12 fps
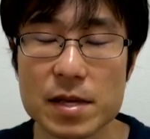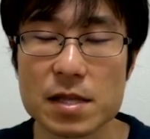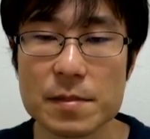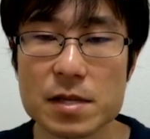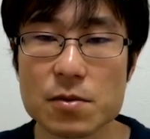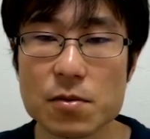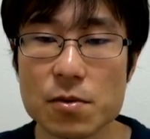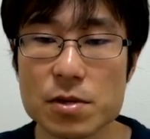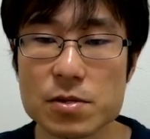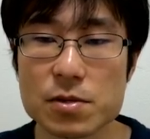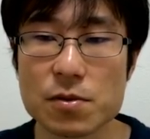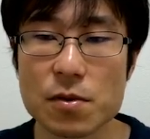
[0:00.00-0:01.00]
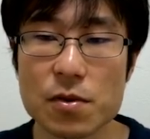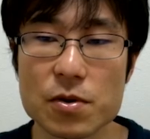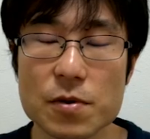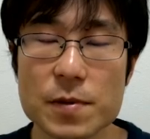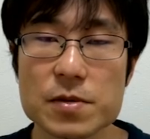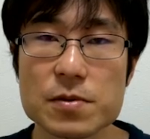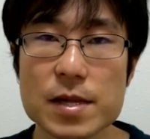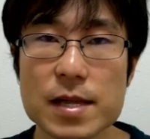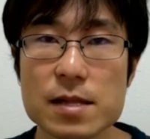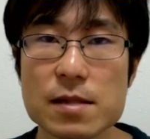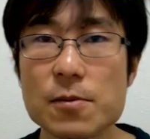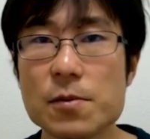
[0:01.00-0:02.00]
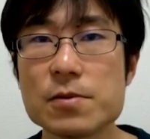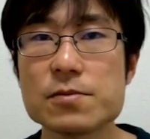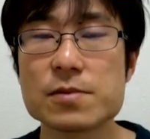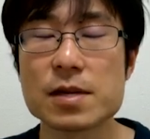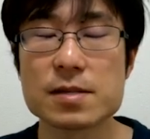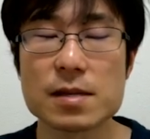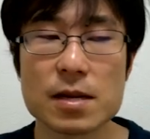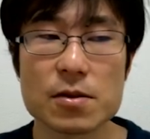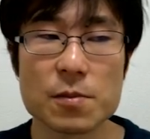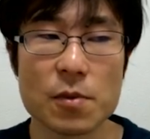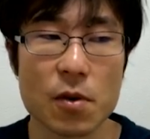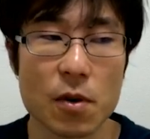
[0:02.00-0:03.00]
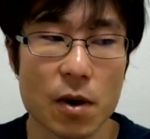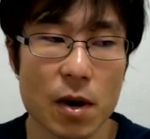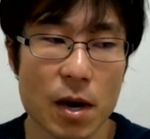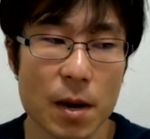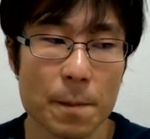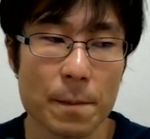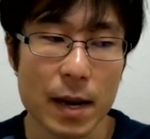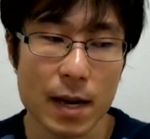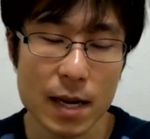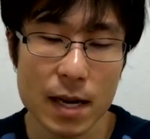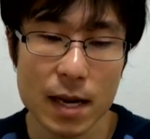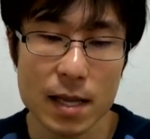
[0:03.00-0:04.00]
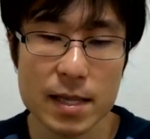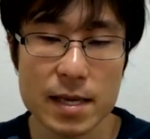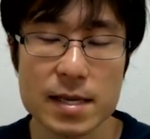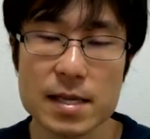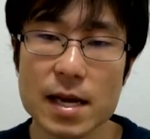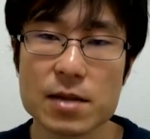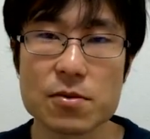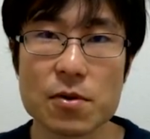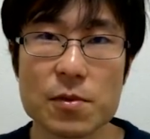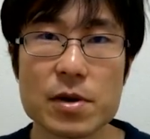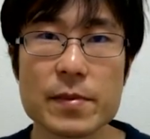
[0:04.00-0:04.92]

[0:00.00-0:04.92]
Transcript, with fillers: ちゃめちゃ効率よく本読めそうだなって思うんですけれどもまあできないと思い